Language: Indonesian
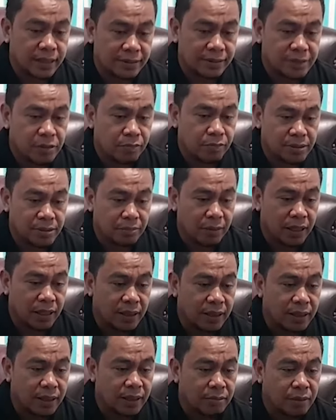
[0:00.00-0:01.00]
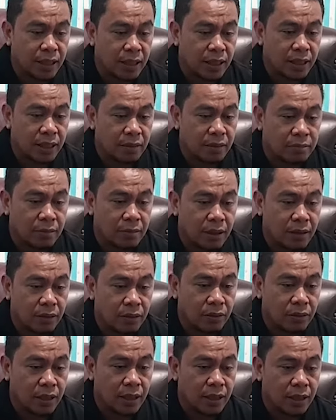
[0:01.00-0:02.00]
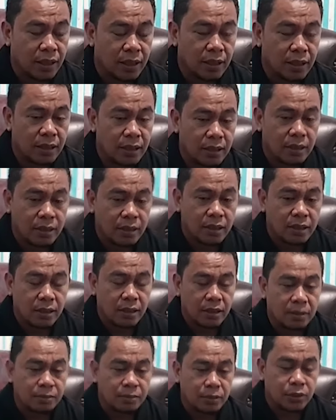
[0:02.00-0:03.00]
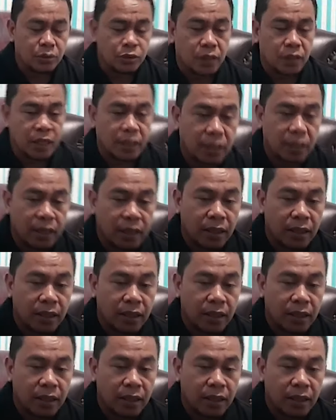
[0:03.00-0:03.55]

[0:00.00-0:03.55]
secara pribadi menganggap bahwa keputusan